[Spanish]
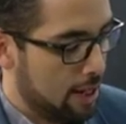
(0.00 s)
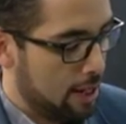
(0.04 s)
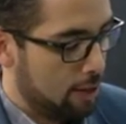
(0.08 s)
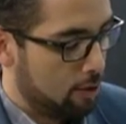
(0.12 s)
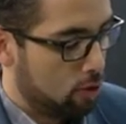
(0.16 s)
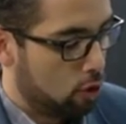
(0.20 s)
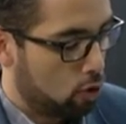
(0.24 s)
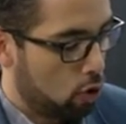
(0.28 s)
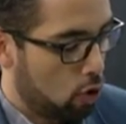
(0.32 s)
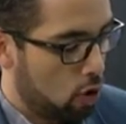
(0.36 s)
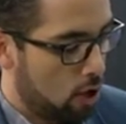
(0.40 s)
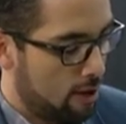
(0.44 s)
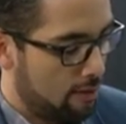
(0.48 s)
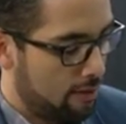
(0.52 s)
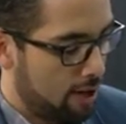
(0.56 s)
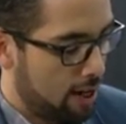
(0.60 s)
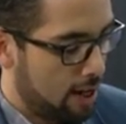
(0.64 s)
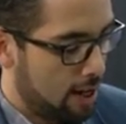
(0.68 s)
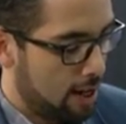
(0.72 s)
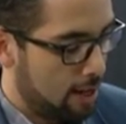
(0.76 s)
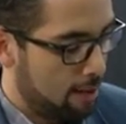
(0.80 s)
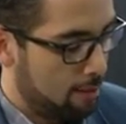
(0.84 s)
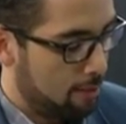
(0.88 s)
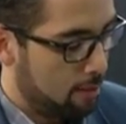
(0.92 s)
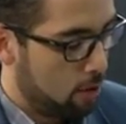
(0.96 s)
Doctor
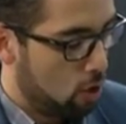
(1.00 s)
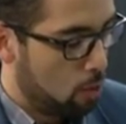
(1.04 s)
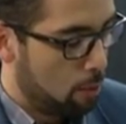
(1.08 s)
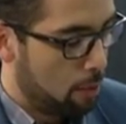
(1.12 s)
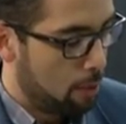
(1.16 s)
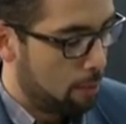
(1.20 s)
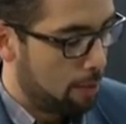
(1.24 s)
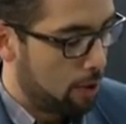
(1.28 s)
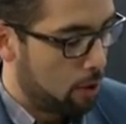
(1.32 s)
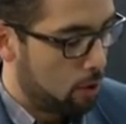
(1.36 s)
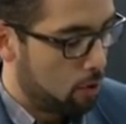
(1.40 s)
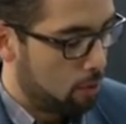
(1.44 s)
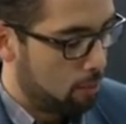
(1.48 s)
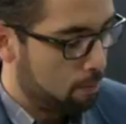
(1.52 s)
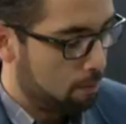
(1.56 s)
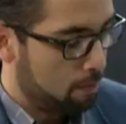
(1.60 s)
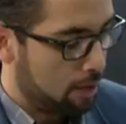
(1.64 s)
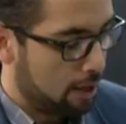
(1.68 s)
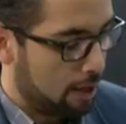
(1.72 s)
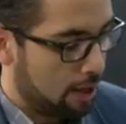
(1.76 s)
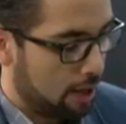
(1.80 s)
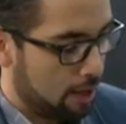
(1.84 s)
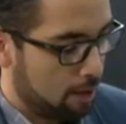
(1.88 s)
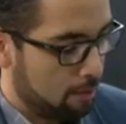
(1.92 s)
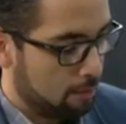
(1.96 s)
Cabrera, lo primero
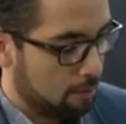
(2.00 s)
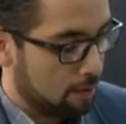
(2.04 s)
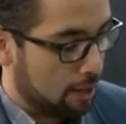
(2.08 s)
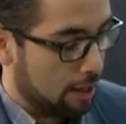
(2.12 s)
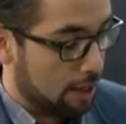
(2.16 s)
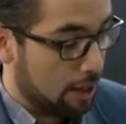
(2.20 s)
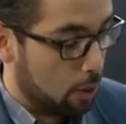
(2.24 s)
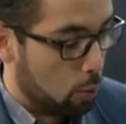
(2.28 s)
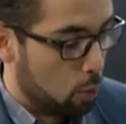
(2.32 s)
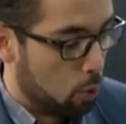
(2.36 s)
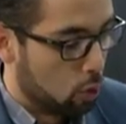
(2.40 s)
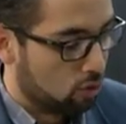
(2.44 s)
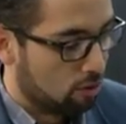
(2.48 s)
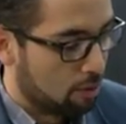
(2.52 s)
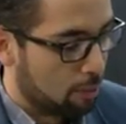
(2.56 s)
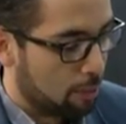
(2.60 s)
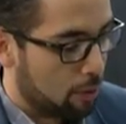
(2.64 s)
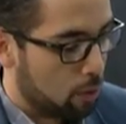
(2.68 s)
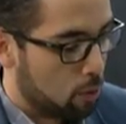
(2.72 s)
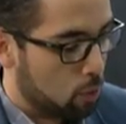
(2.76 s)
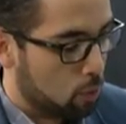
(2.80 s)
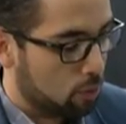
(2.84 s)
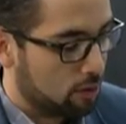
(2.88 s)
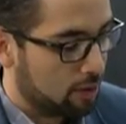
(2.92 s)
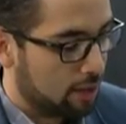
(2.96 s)
que eh, uno se
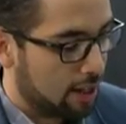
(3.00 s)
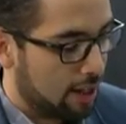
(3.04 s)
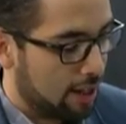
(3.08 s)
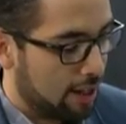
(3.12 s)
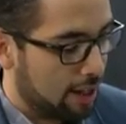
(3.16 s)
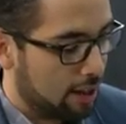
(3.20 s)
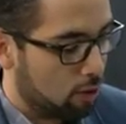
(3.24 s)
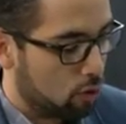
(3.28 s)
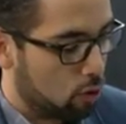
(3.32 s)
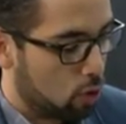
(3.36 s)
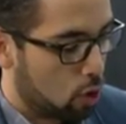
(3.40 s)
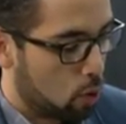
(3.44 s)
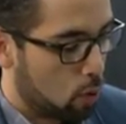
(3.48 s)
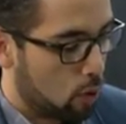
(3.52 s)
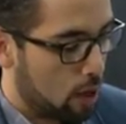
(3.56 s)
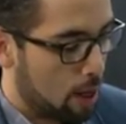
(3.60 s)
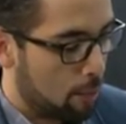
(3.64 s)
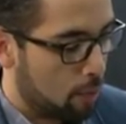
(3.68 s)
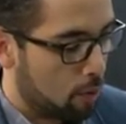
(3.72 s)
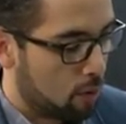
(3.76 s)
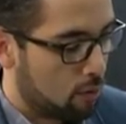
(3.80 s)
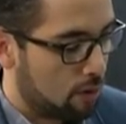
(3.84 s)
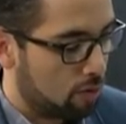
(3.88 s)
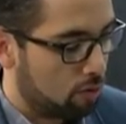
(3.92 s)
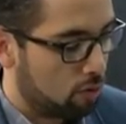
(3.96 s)
pregunta en torno a la
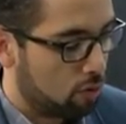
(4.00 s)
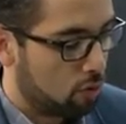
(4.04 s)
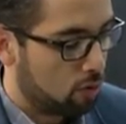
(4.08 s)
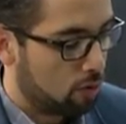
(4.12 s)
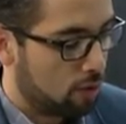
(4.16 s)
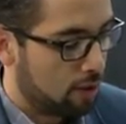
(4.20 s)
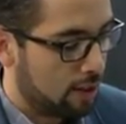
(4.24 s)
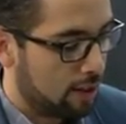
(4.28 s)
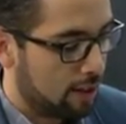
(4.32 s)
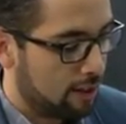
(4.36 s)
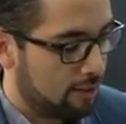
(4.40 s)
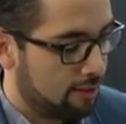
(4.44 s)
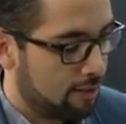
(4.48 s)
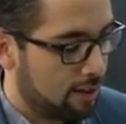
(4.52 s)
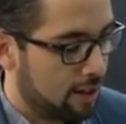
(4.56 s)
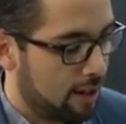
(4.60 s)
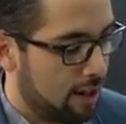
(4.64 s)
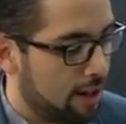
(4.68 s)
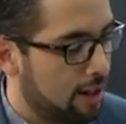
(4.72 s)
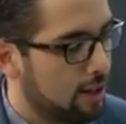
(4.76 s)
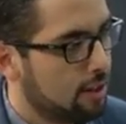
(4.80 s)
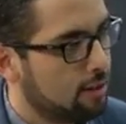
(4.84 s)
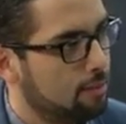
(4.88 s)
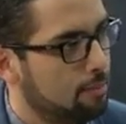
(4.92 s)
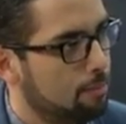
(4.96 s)
aprobación de esta
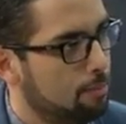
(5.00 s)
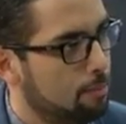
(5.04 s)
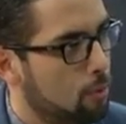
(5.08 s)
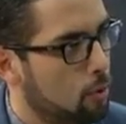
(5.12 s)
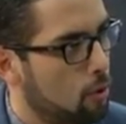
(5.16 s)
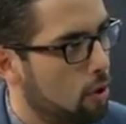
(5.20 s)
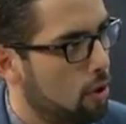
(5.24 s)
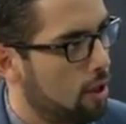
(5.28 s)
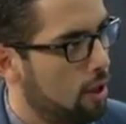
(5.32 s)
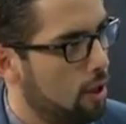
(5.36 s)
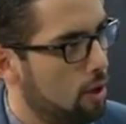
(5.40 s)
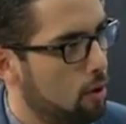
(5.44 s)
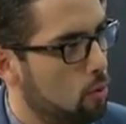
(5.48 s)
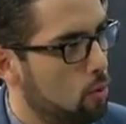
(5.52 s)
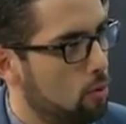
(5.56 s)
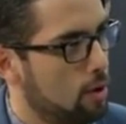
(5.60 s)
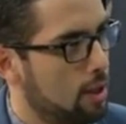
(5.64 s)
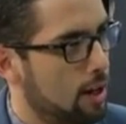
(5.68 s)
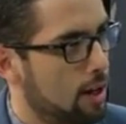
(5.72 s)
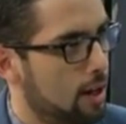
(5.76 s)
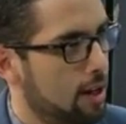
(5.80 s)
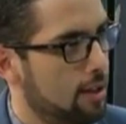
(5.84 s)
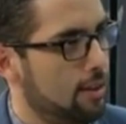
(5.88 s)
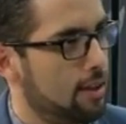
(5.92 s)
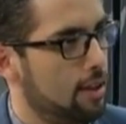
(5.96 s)
ley es ¿por qué una
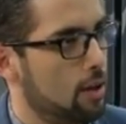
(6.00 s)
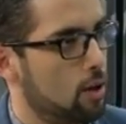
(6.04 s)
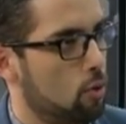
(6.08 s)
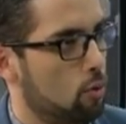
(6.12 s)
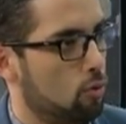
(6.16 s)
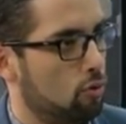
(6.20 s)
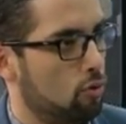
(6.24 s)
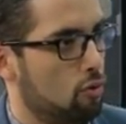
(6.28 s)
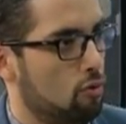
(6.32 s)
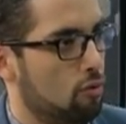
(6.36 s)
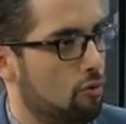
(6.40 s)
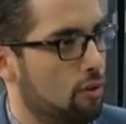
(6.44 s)
ley de inclusión